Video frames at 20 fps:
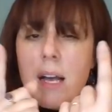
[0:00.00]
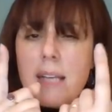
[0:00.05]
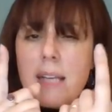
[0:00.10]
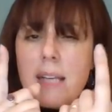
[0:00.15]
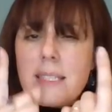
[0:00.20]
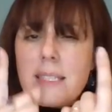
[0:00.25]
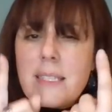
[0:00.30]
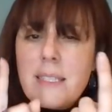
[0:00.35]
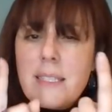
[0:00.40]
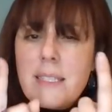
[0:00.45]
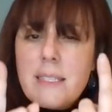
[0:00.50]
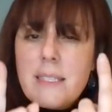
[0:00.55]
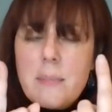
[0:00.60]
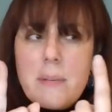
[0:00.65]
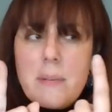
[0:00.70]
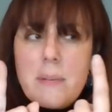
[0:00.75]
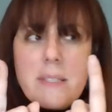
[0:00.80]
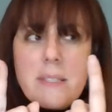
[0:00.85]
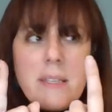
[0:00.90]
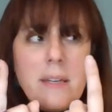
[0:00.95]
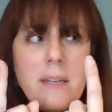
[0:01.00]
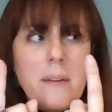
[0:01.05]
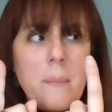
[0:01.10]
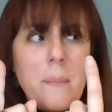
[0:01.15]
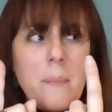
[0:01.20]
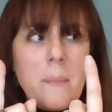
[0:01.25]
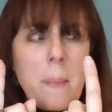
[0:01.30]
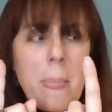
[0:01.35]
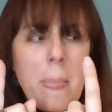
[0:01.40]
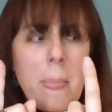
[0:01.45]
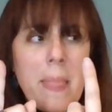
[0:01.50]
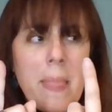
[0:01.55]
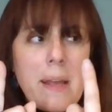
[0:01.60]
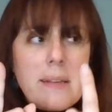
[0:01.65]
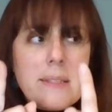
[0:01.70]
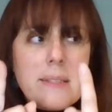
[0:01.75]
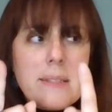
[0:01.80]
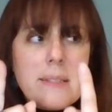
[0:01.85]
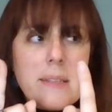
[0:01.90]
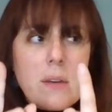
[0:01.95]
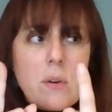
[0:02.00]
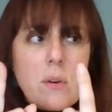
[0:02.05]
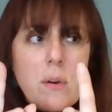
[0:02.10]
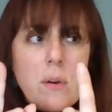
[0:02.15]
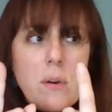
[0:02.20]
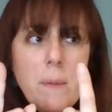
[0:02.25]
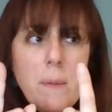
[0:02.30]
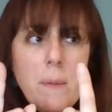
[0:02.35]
Ce qui s'est passé, c'est que